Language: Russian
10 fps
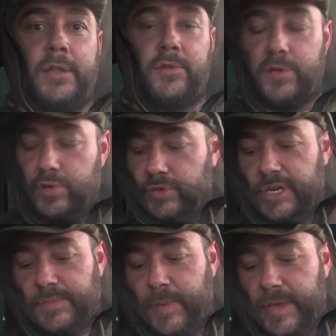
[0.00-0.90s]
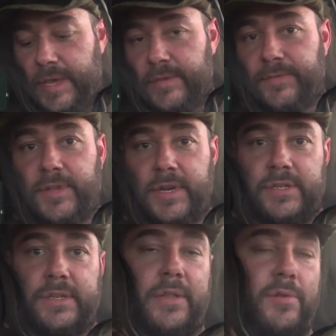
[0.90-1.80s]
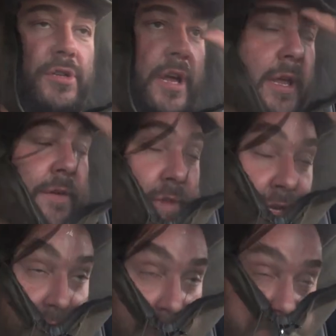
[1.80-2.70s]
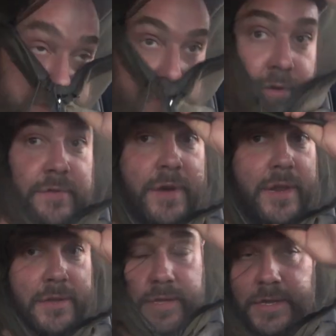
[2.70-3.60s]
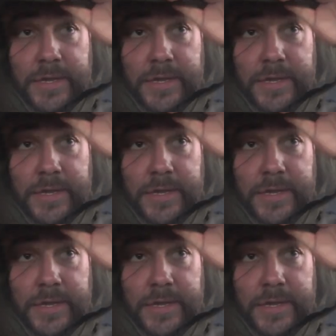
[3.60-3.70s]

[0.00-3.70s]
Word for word: Ночью сейчас поедем в 3 часа ночи, как я в начале видео и говорил.